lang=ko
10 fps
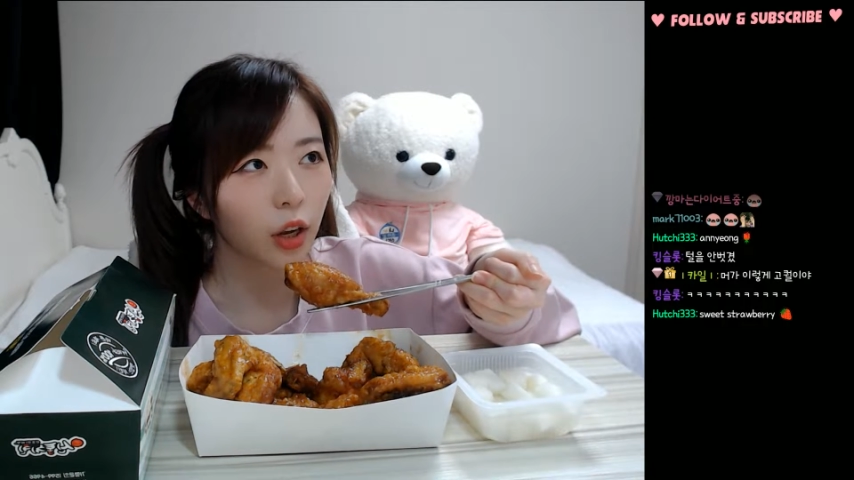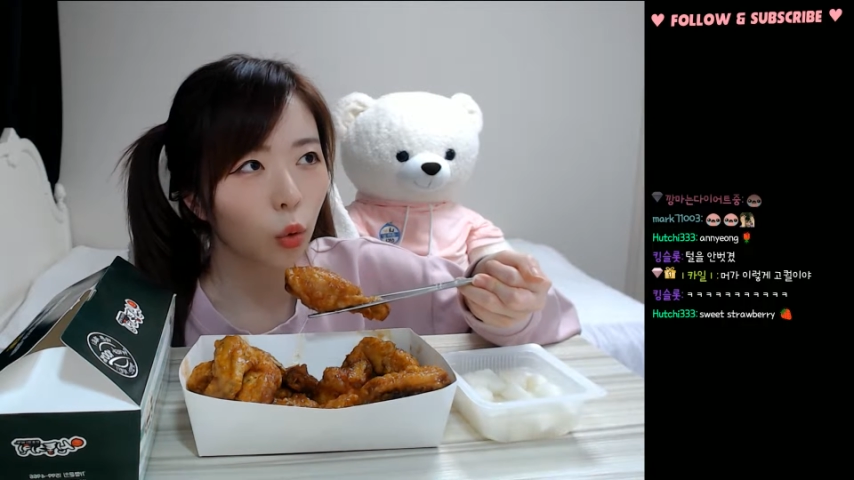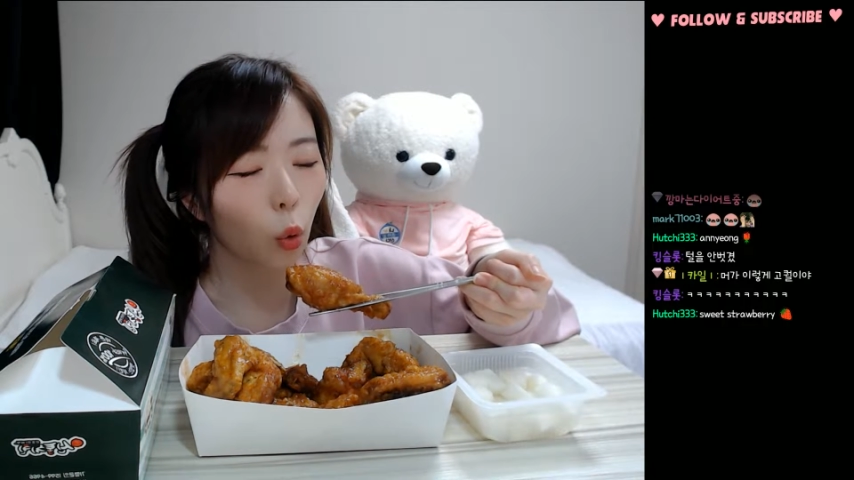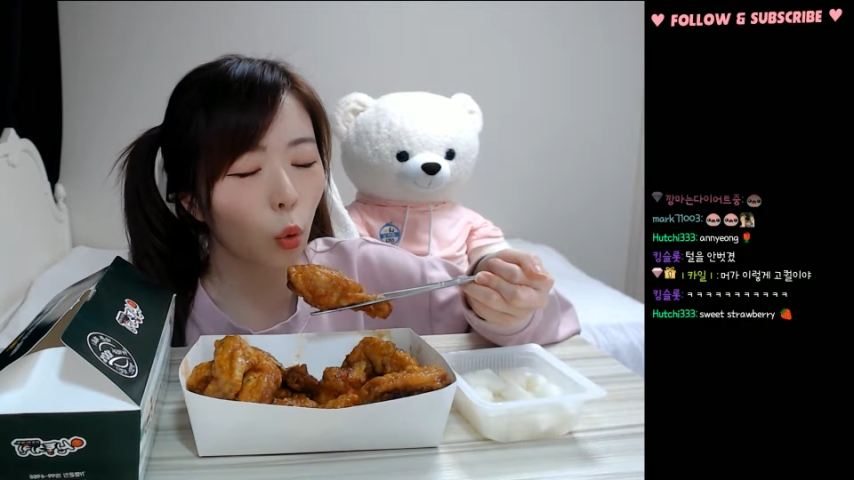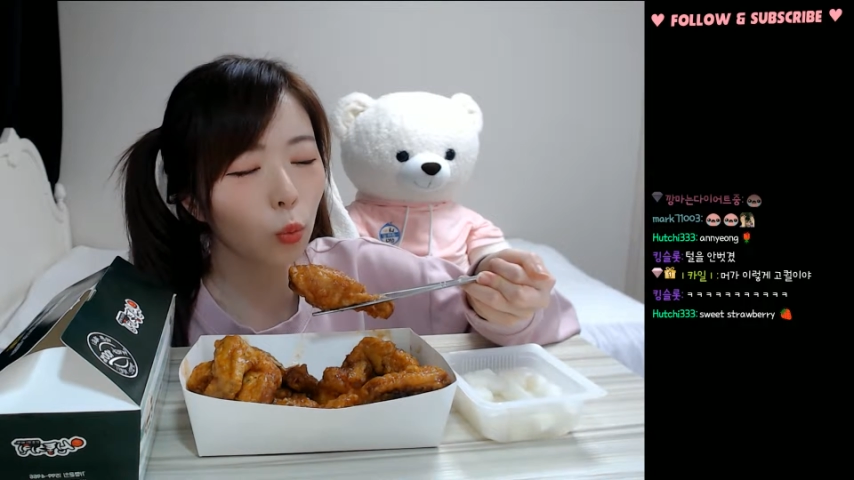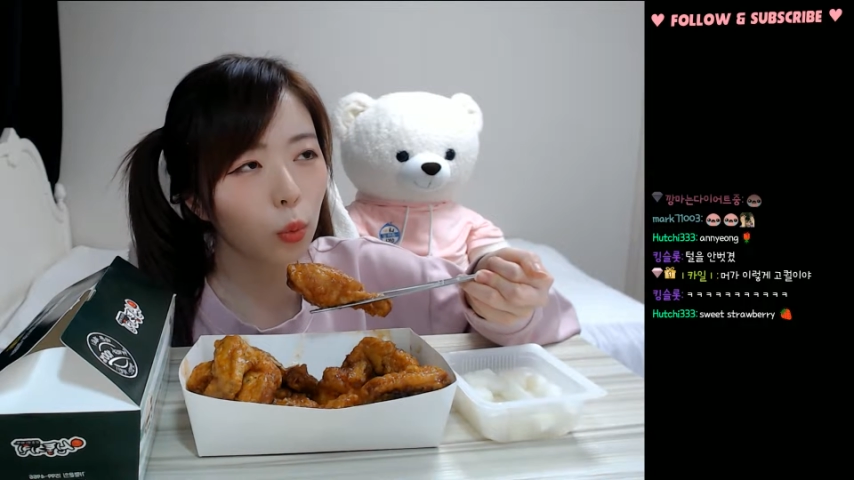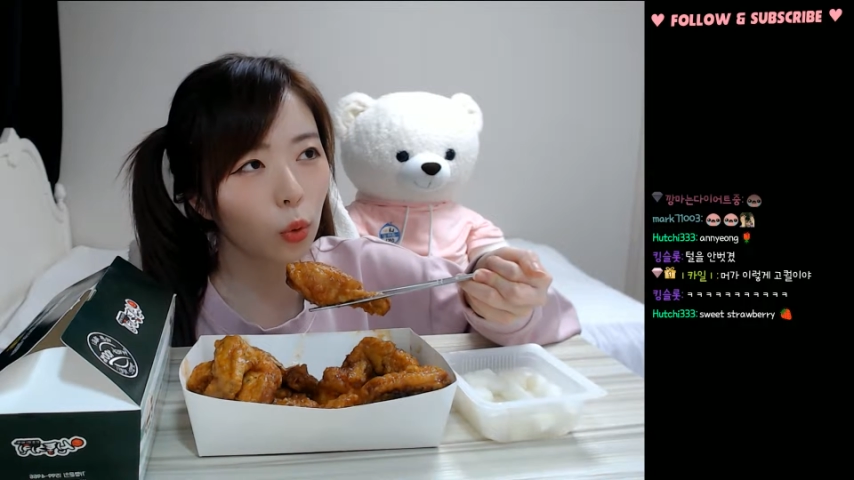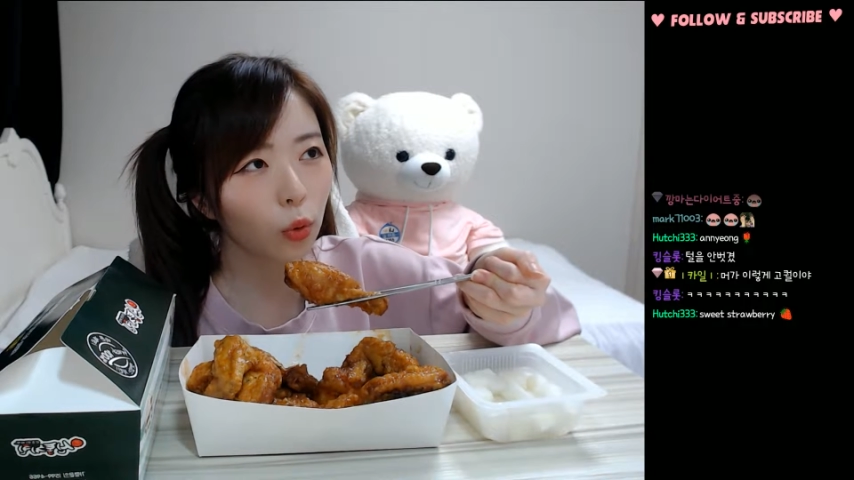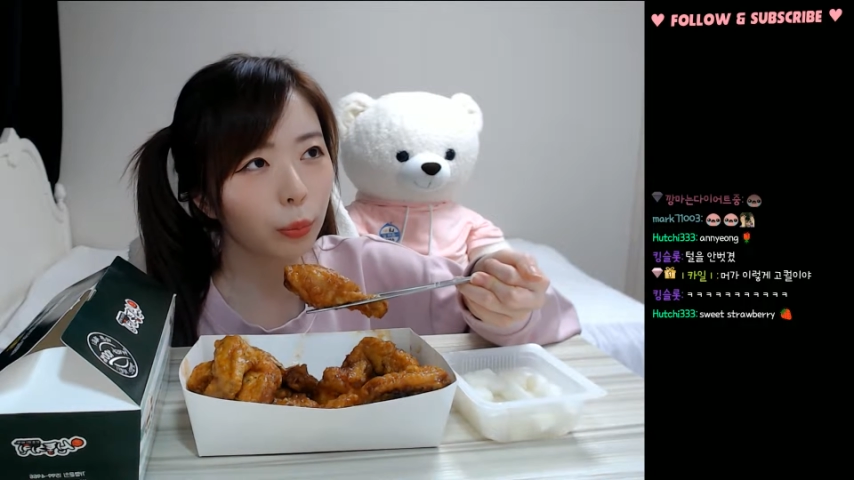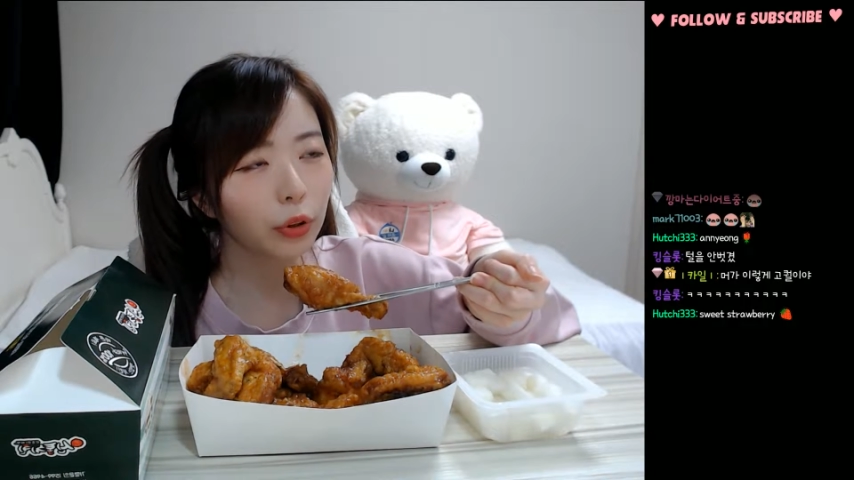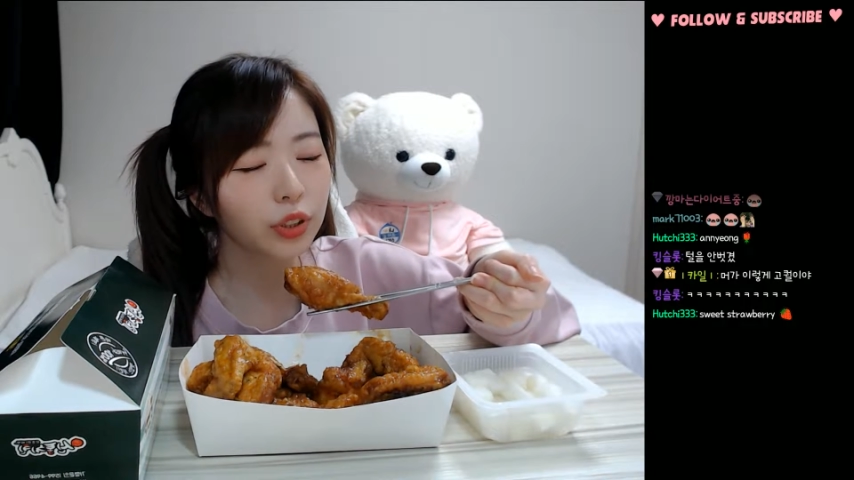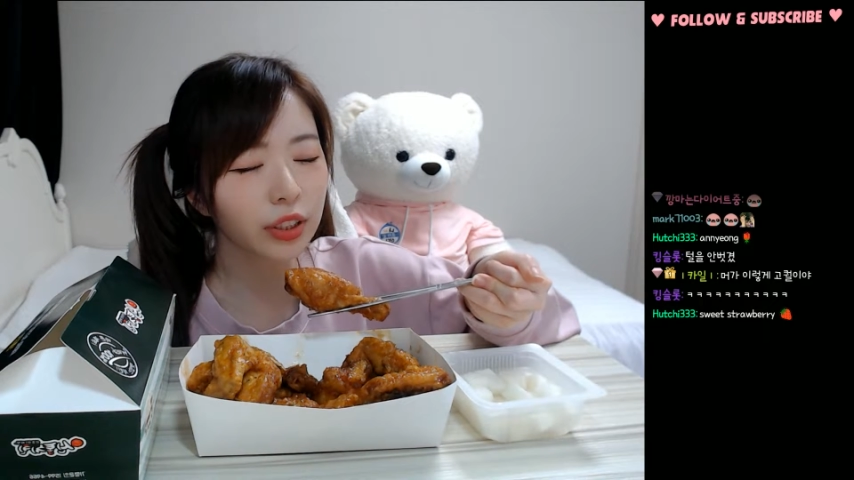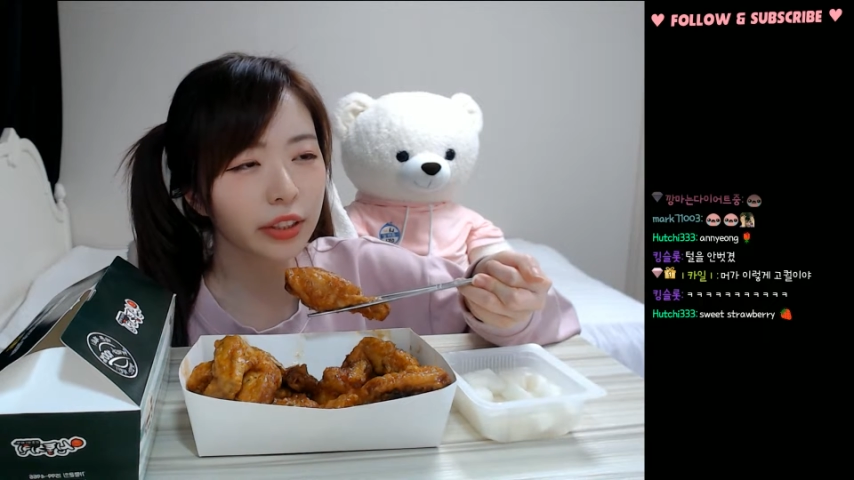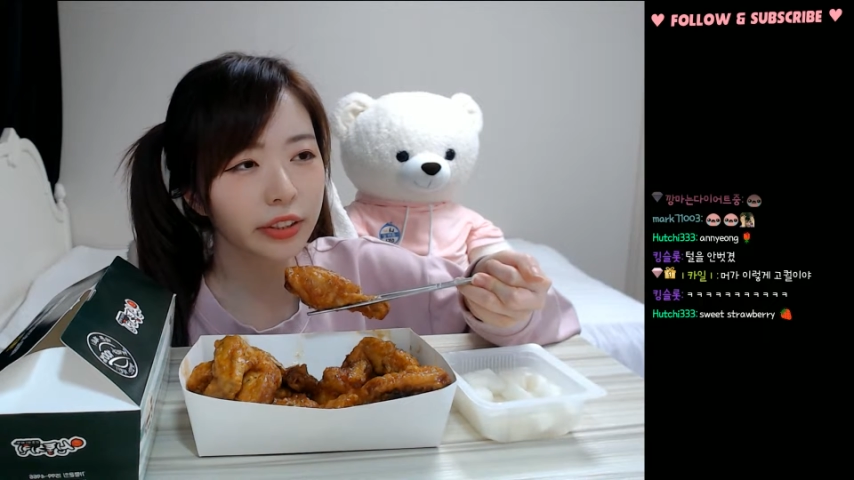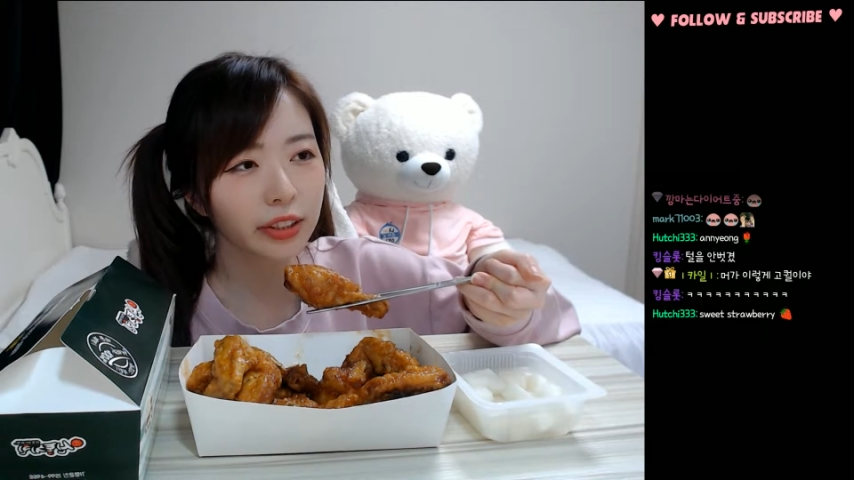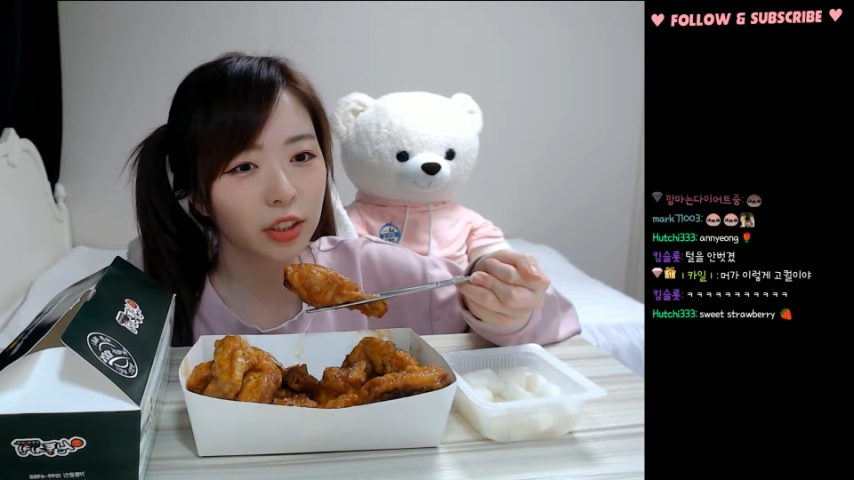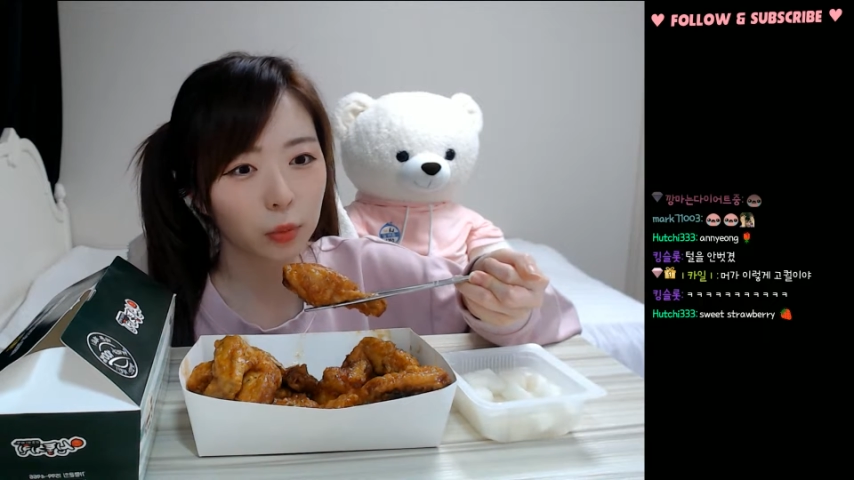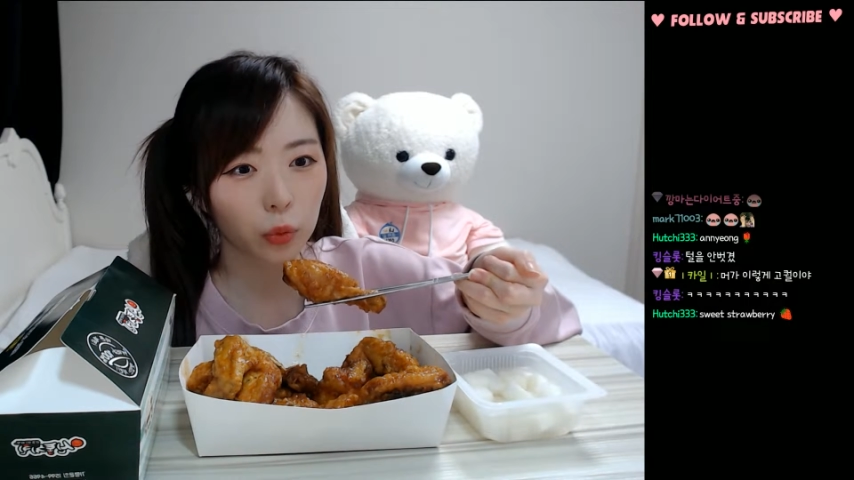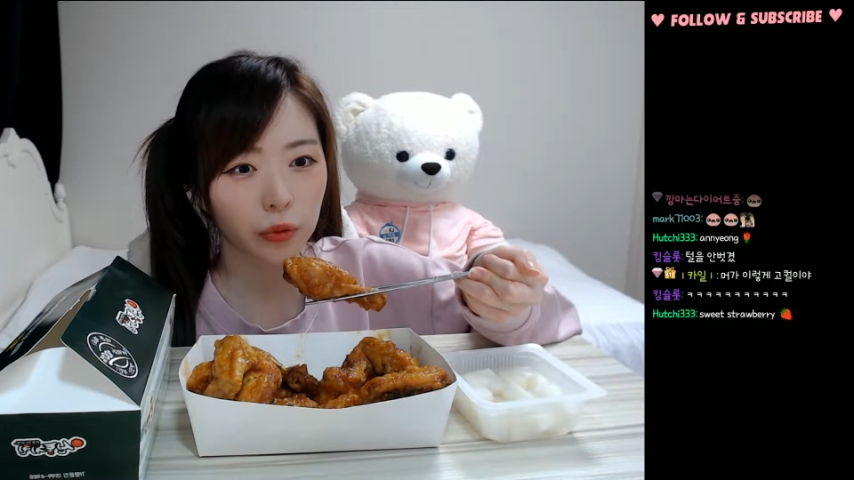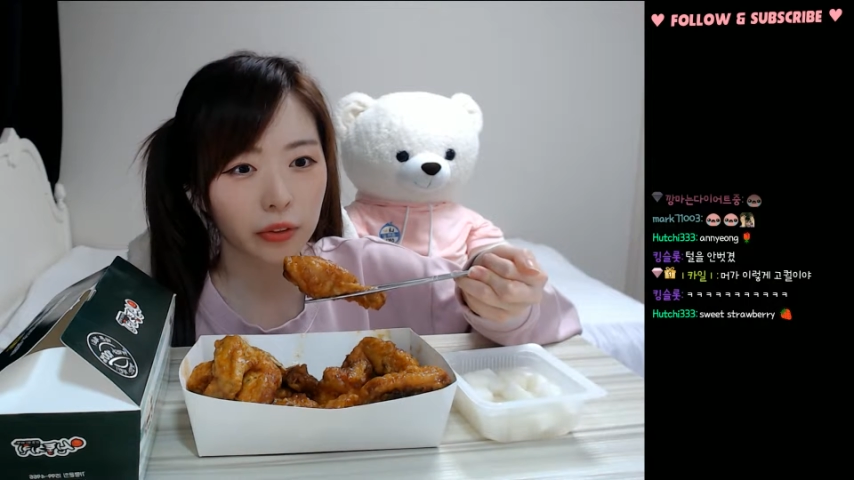공복 몇 시간째인지
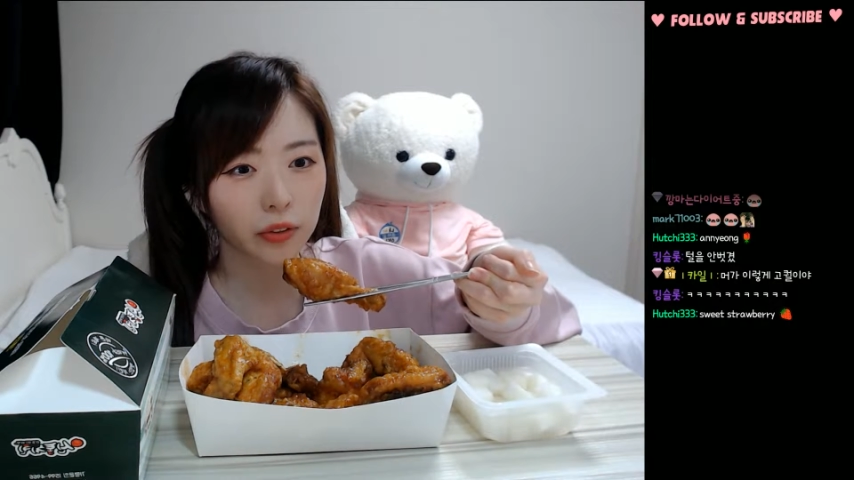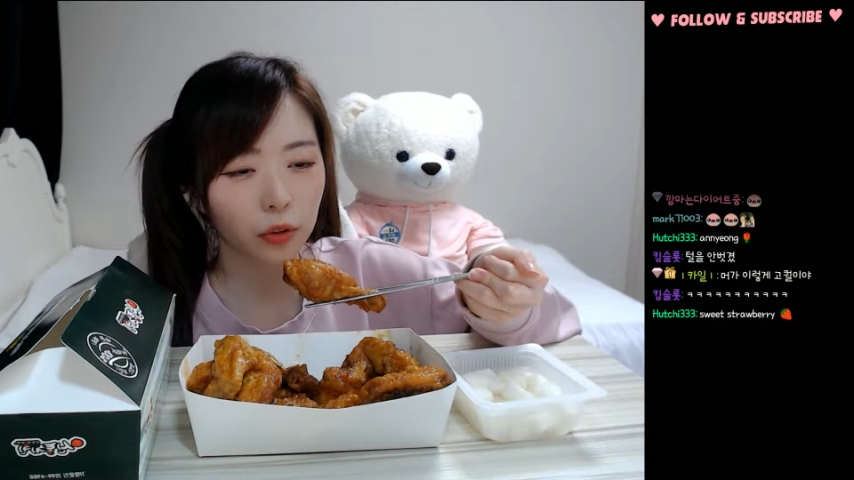모르겠어